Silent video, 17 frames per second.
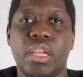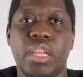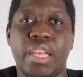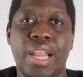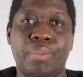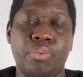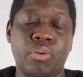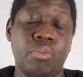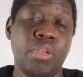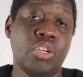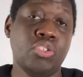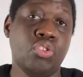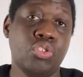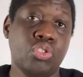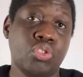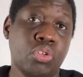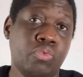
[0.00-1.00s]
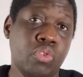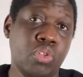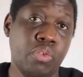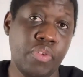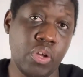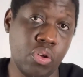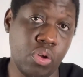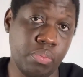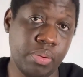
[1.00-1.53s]
La première chose que vous
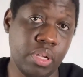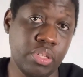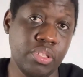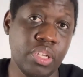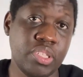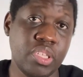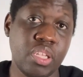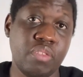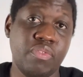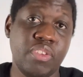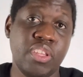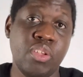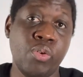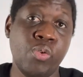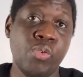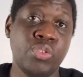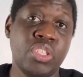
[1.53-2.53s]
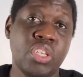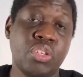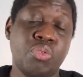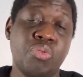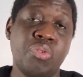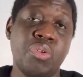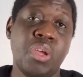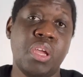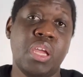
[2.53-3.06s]
devez comprendre dans cette vidéo, c'est
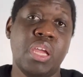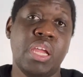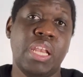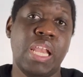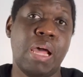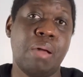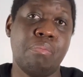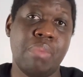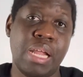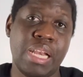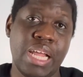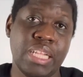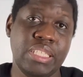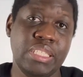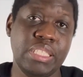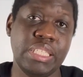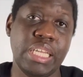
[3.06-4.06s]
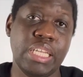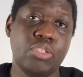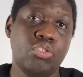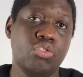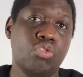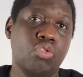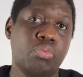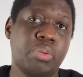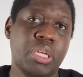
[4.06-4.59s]
que la maladie est
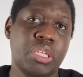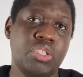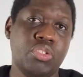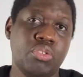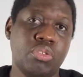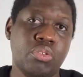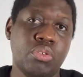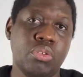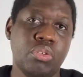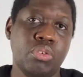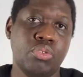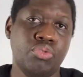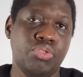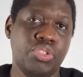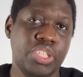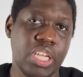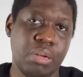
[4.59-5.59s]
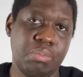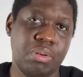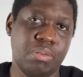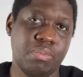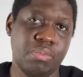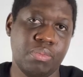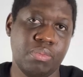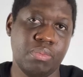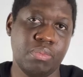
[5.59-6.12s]
une oppression du diable.
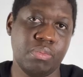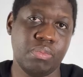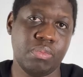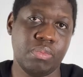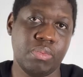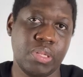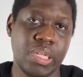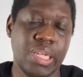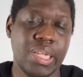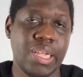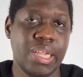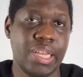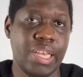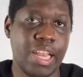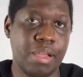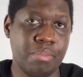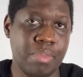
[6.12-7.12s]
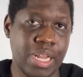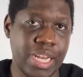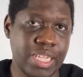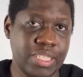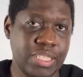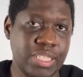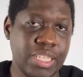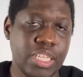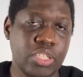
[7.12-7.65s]
La
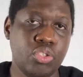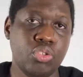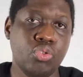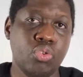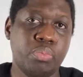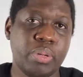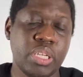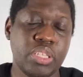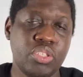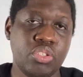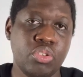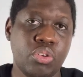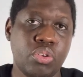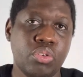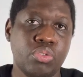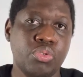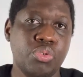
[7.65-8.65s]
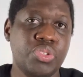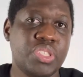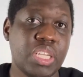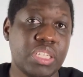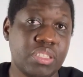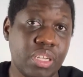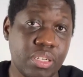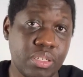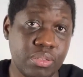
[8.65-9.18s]
maladie est une oppression de
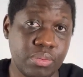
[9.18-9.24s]
Satan.